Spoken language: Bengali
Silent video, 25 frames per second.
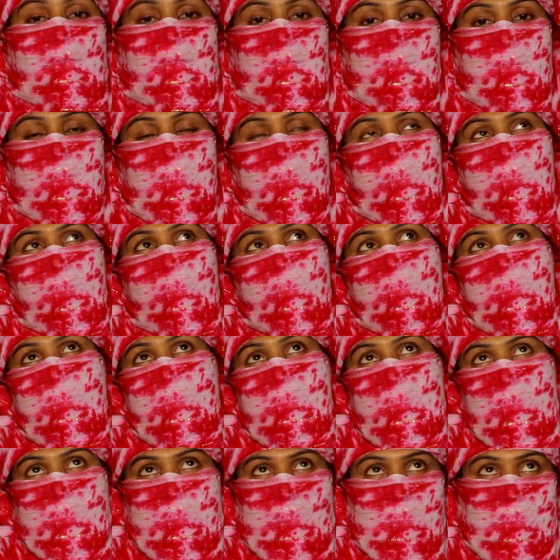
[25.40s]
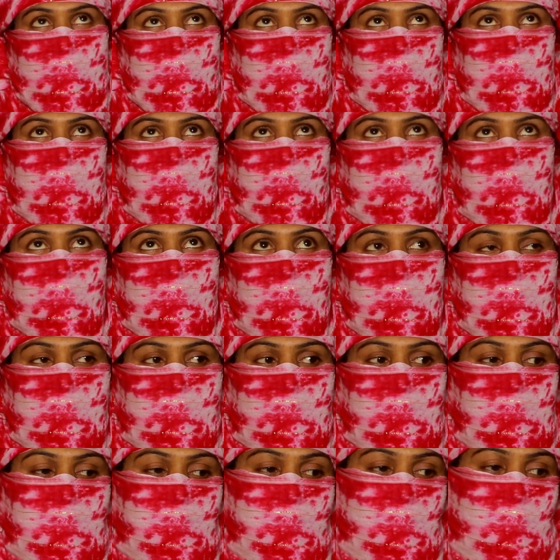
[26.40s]
বিয়ের পর দেখা যাচ্ছে যে
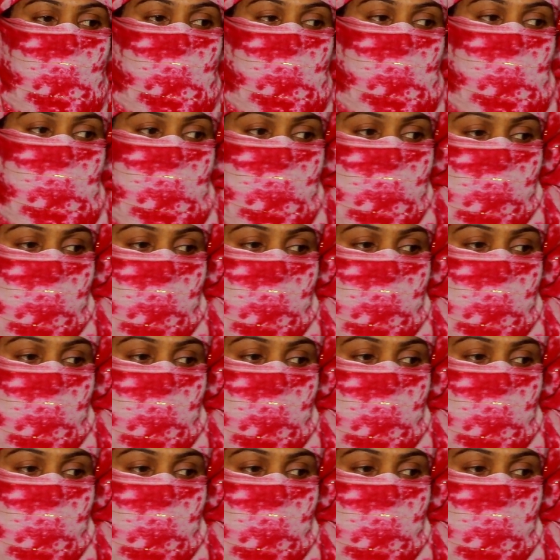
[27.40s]
আমার